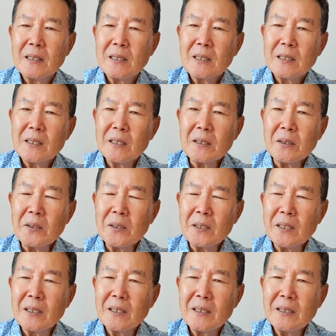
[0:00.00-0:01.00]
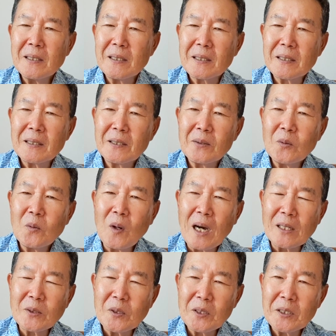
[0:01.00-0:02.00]
그랬더니 그
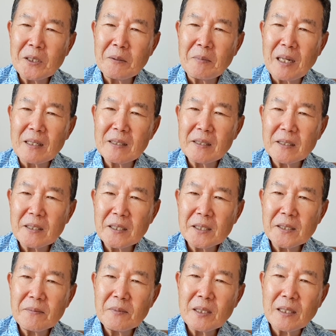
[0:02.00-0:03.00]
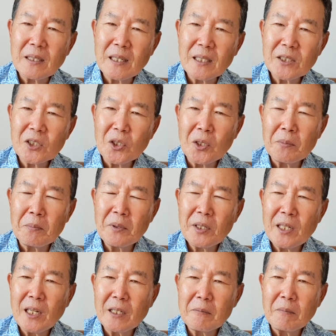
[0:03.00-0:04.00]
왕손이 그 말을 듣겠습니까?
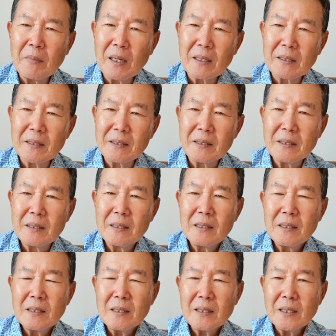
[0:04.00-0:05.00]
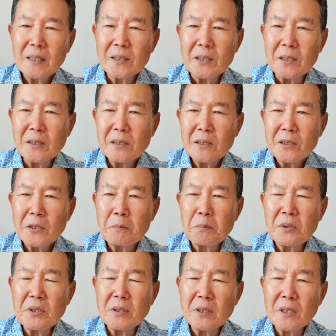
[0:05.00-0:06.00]
천민이 하는 말을. 그래서 참
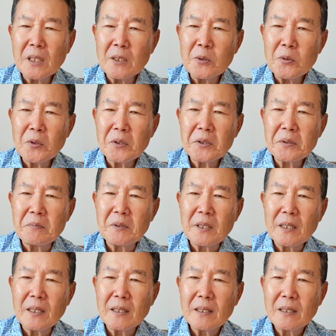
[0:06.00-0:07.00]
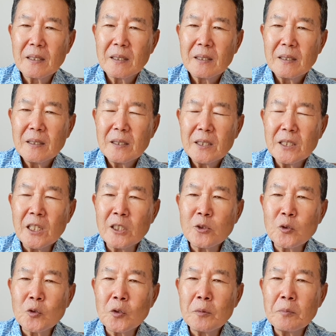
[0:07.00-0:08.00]
핀잔을 주었습니다.
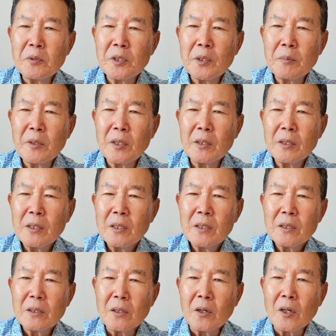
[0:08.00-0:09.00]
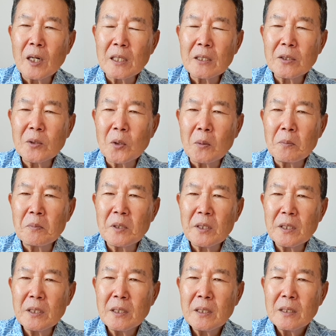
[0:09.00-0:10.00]
예수를 믿으면 너 같은
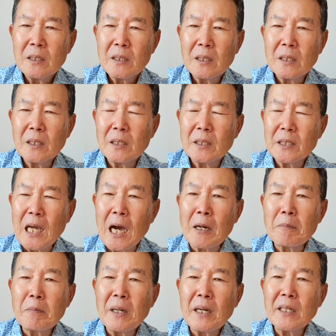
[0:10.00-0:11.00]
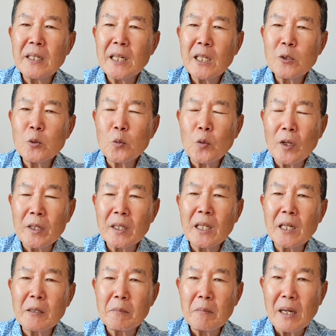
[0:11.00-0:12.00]
놈들이 아, 양반이라도
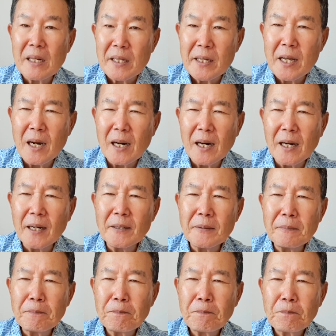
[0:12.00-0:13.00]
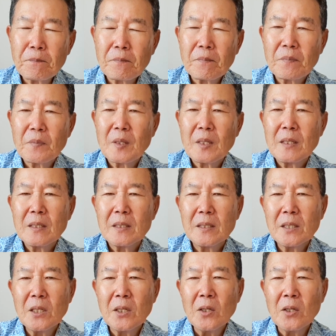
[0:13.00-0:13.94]
된다는 말이냐. 그때